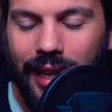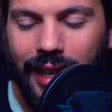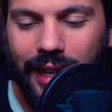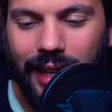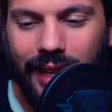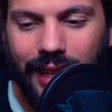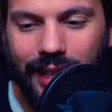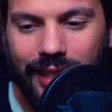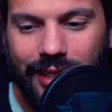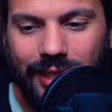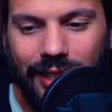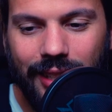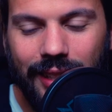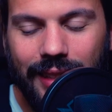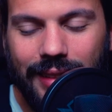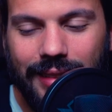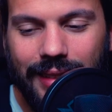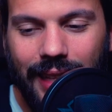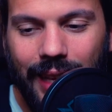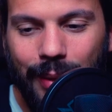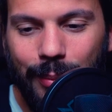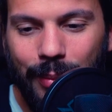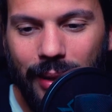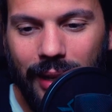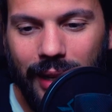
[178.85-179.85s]
eh, se il
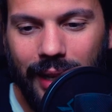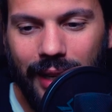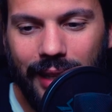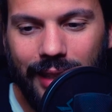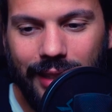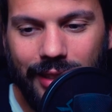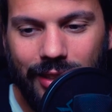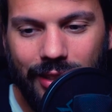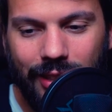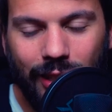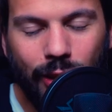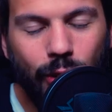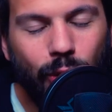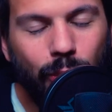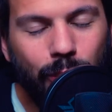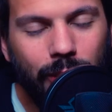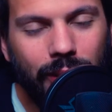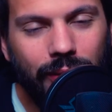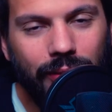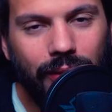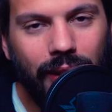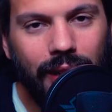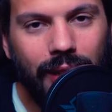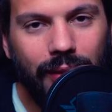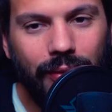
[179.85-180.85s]
tema è se non
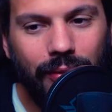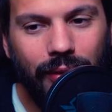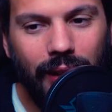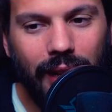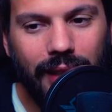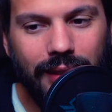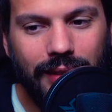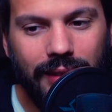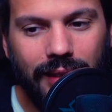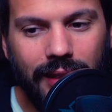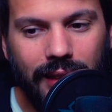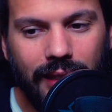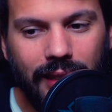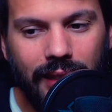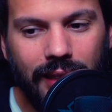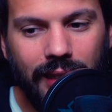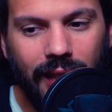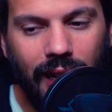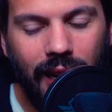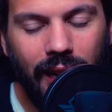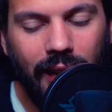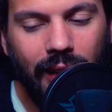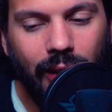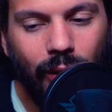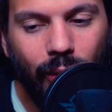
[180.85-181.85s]
mi fa riflettere,
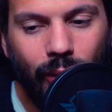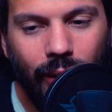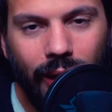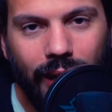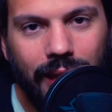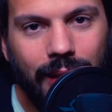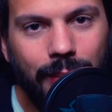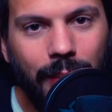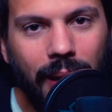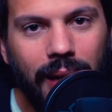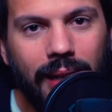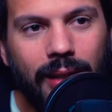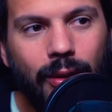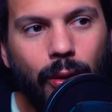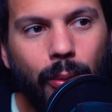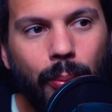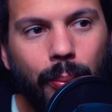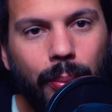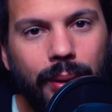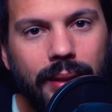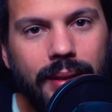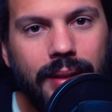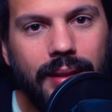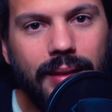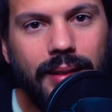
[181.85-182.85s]
allora gli manca
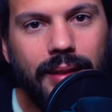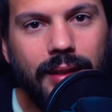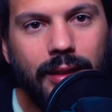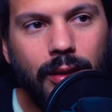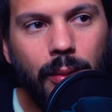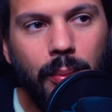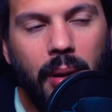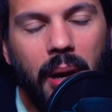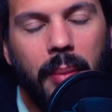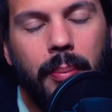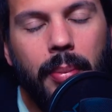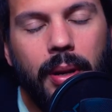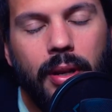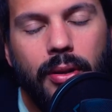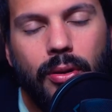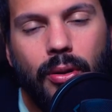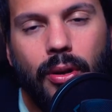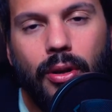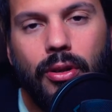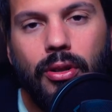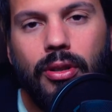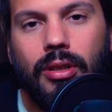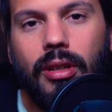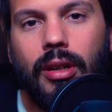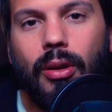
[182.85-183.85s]
un pezzettino, beh, penso
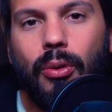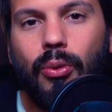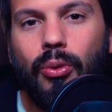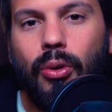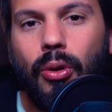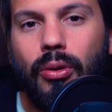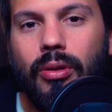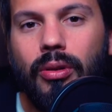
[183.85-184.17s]
che sia un